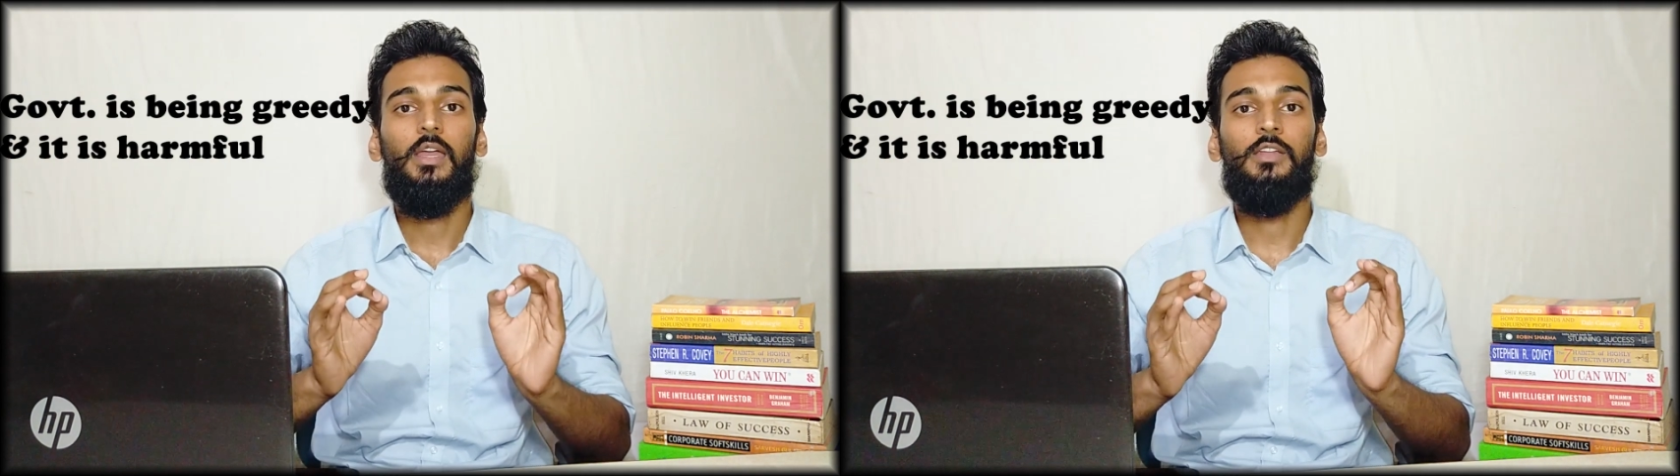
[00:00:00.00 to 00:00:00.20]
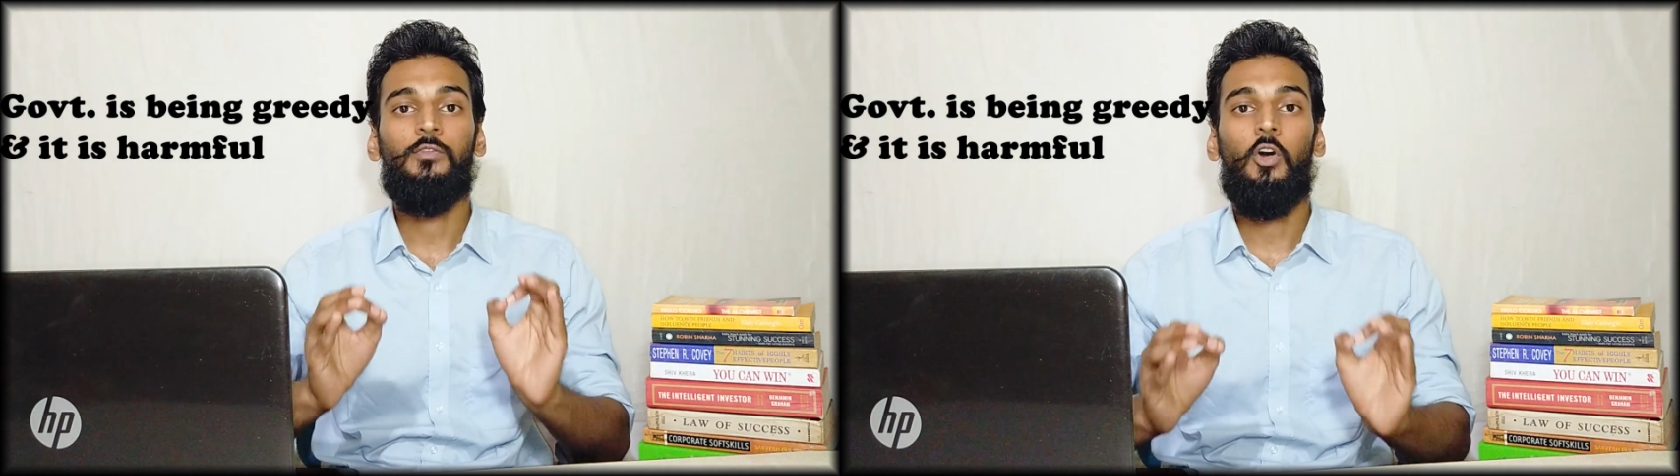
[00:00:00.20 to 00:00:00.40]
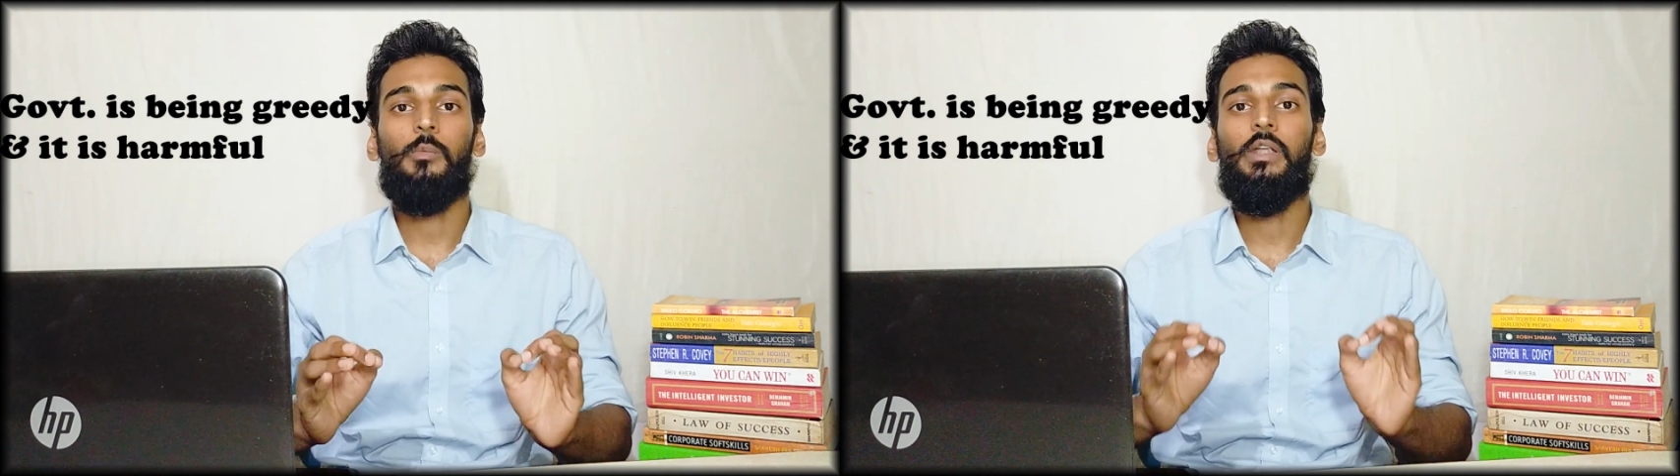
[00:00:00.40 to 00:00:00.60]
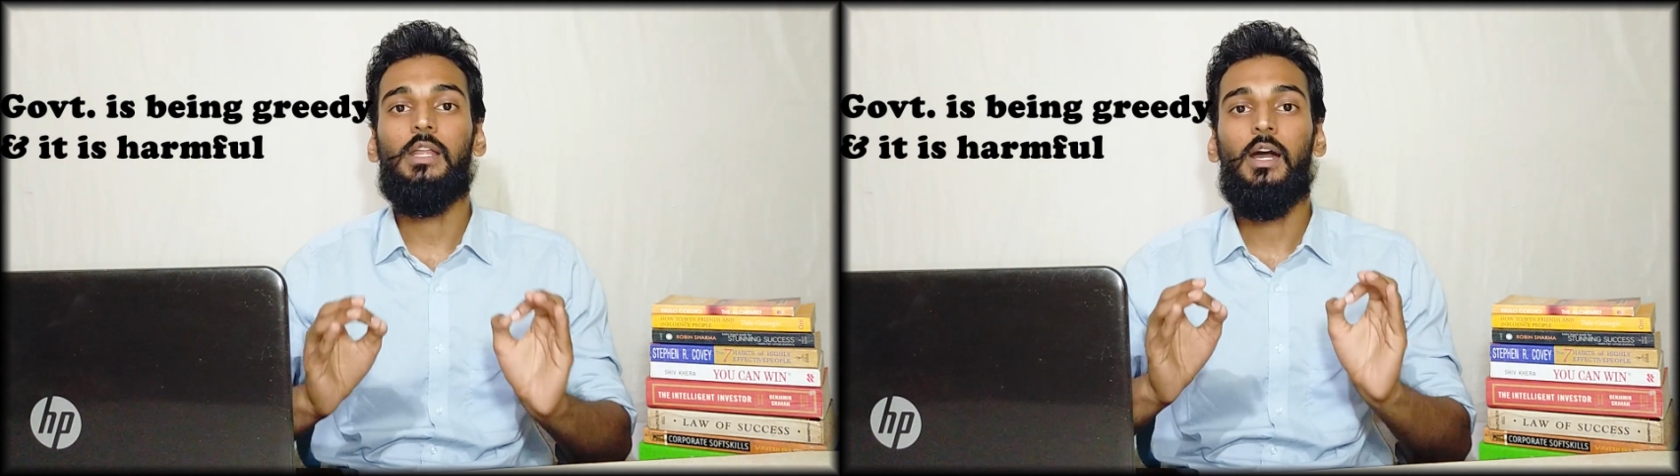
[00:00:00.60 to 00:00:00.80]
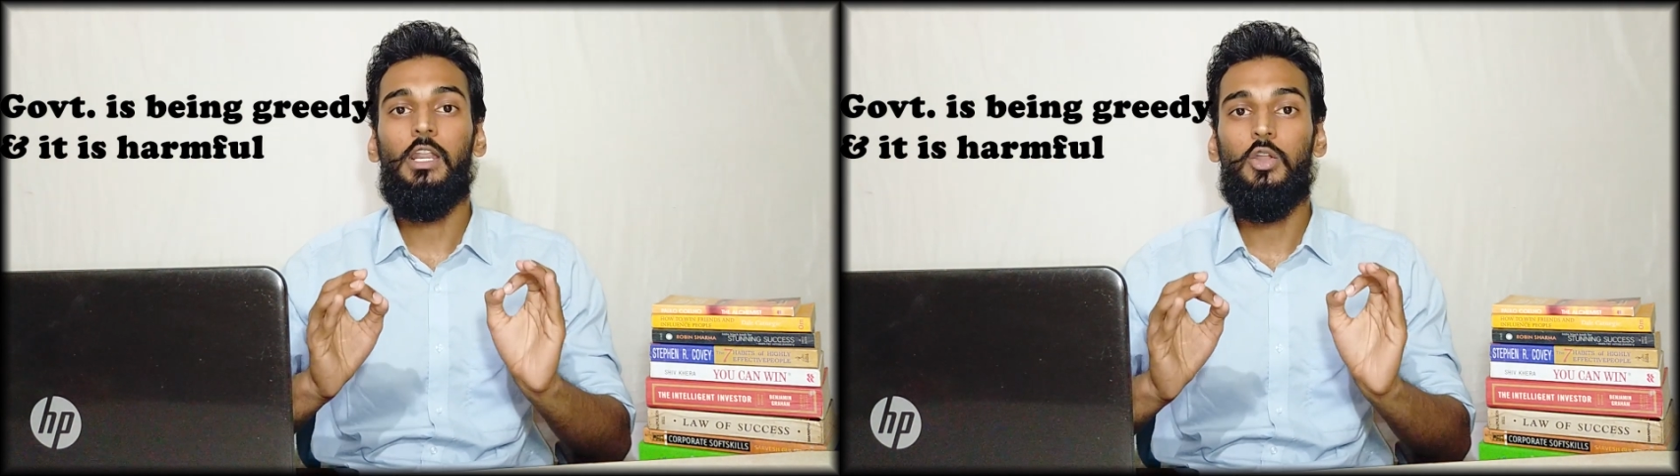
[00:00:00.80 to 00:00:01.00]

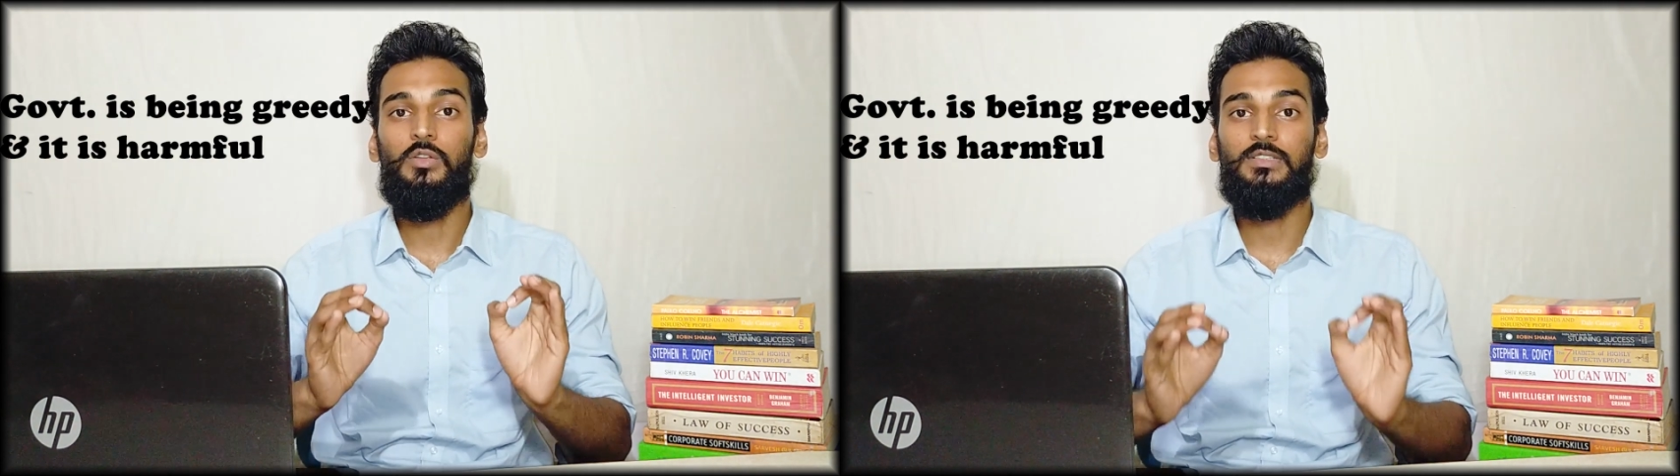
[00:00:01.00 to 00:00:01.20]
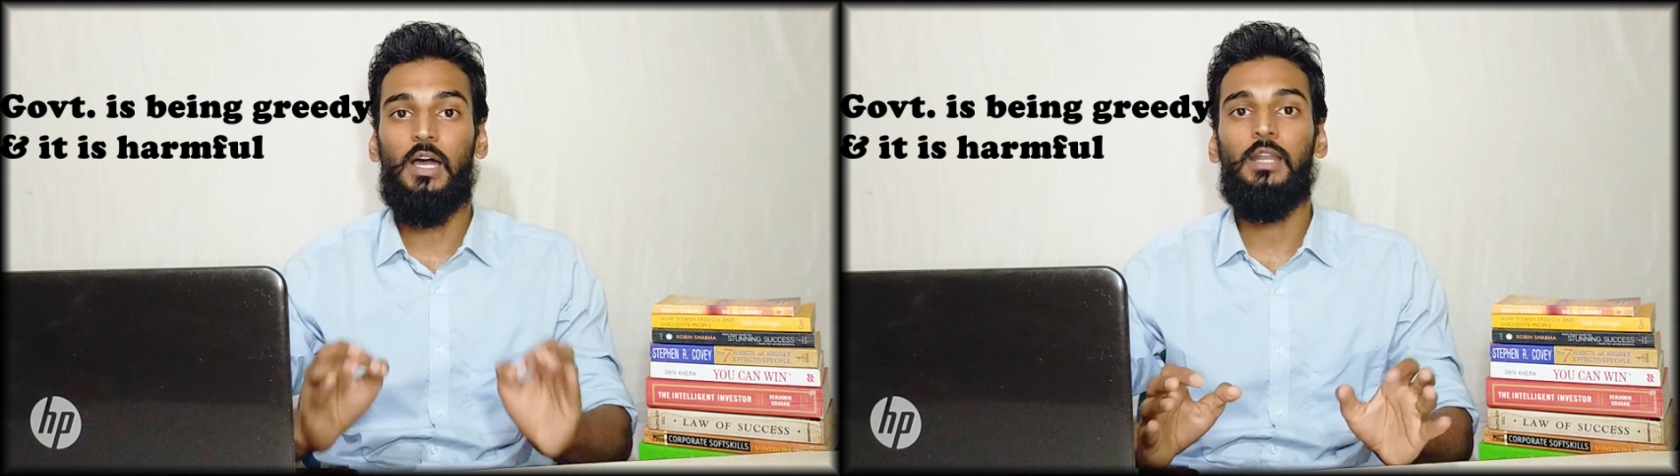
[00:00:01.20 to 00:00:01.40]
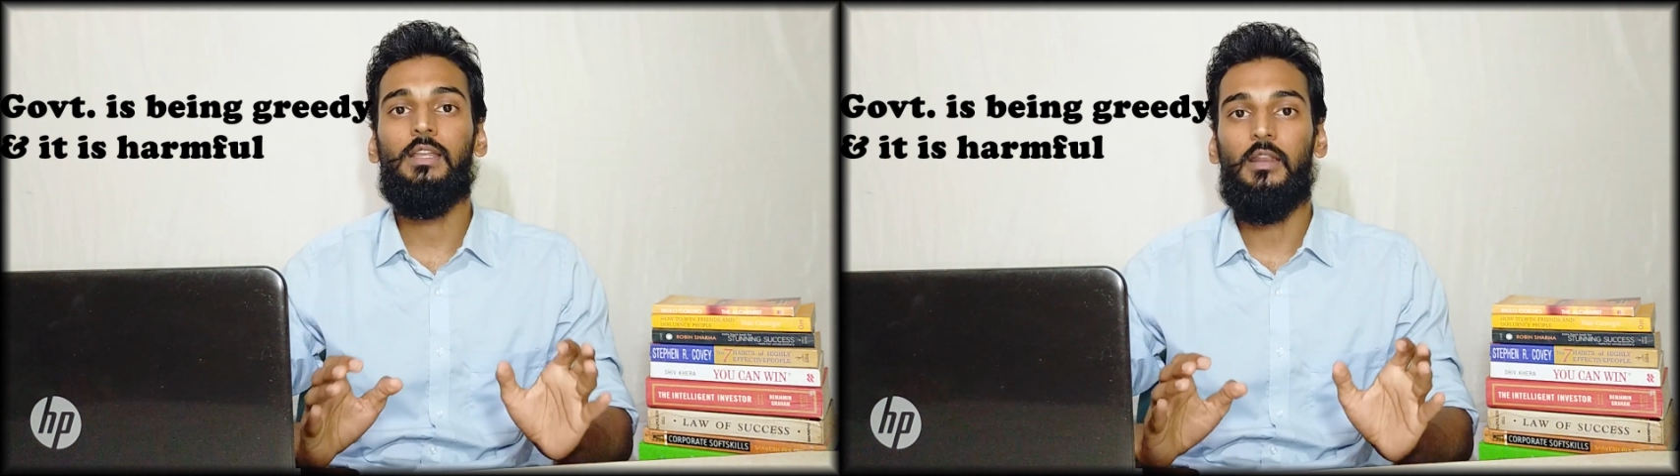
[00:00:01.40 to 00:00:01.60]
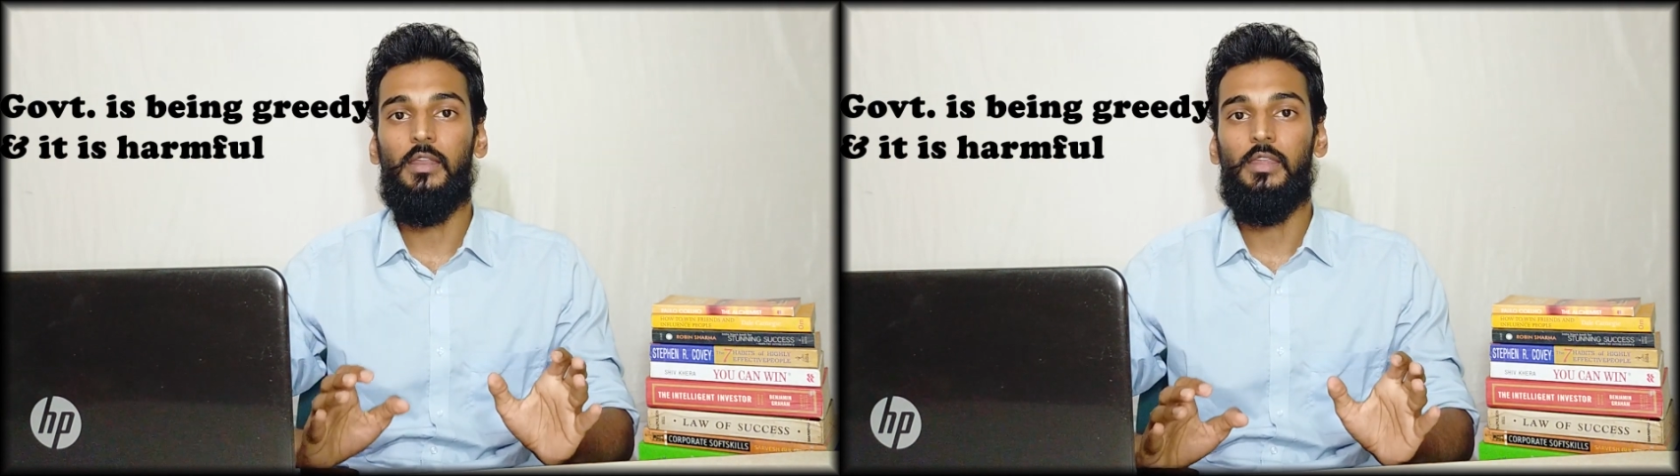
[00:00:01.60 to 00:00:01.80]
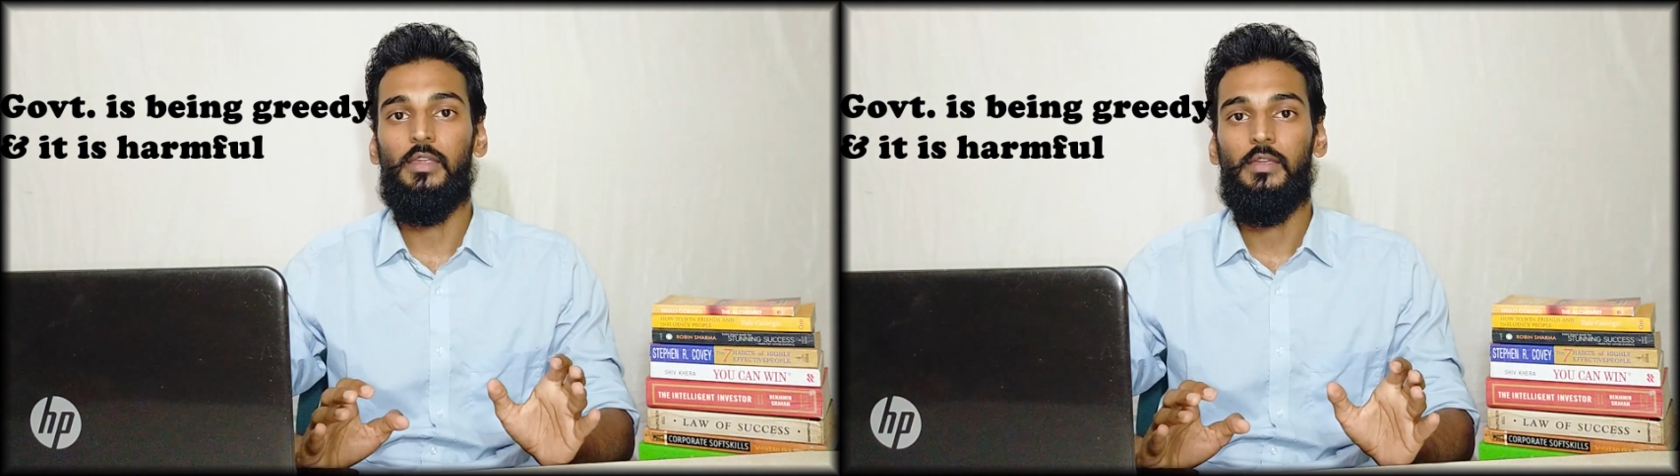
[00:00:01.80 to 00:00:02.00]
इन्वायरमेंट का नुकसान कर
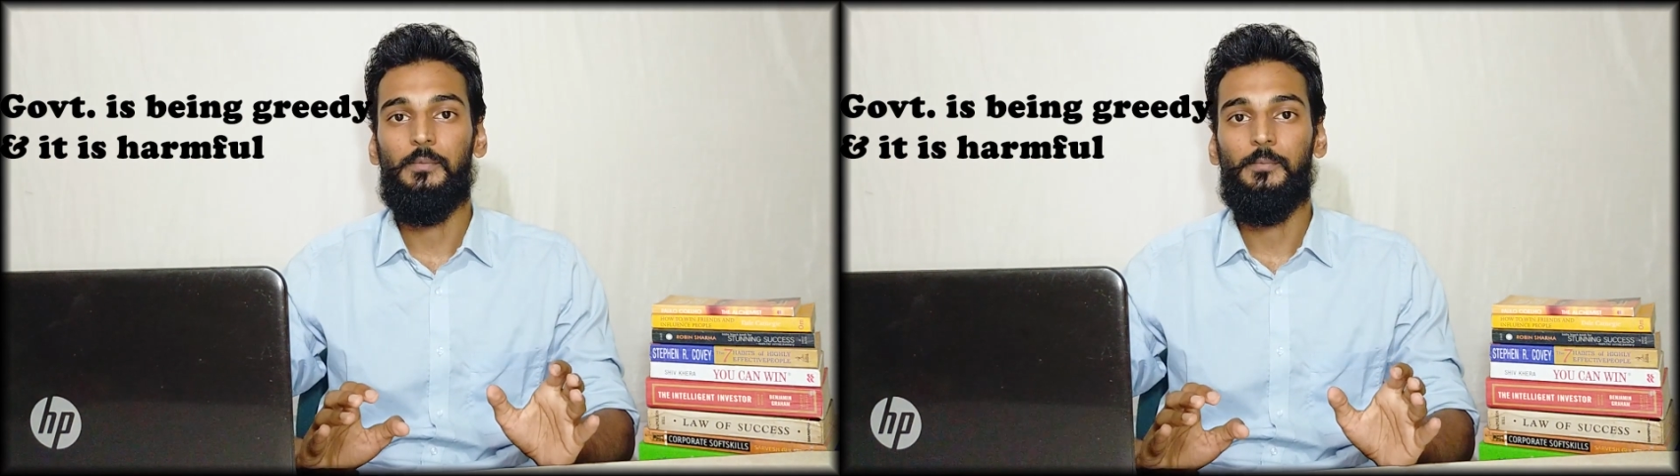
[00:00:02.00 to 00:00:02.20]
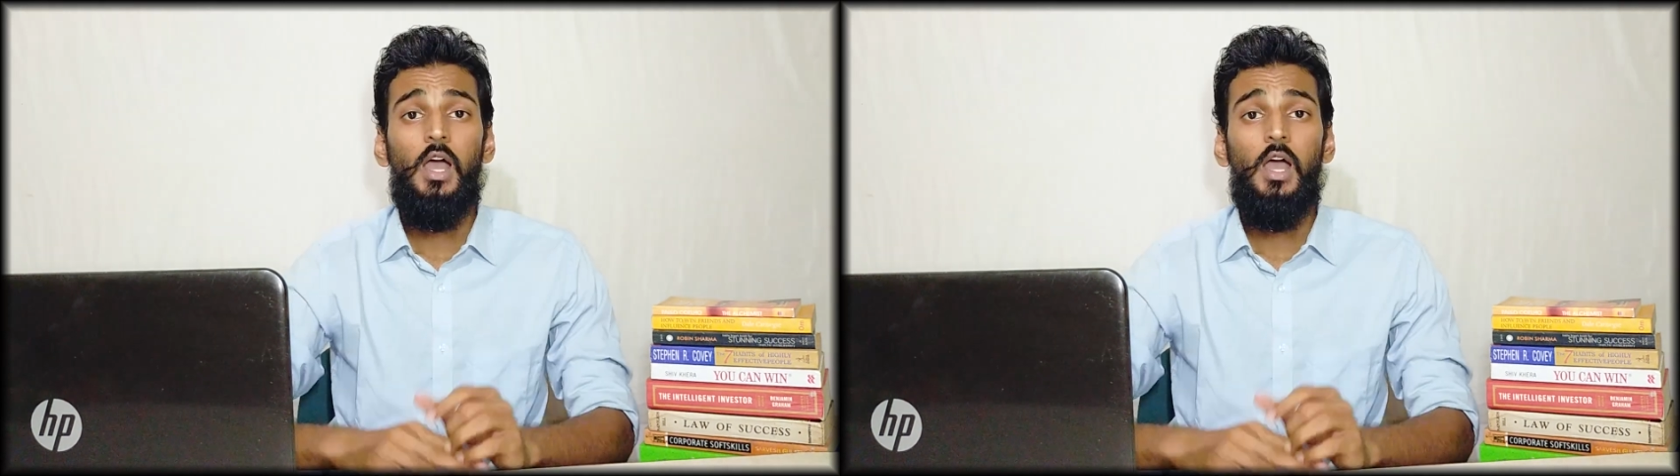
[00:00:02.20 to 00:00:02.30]
रही है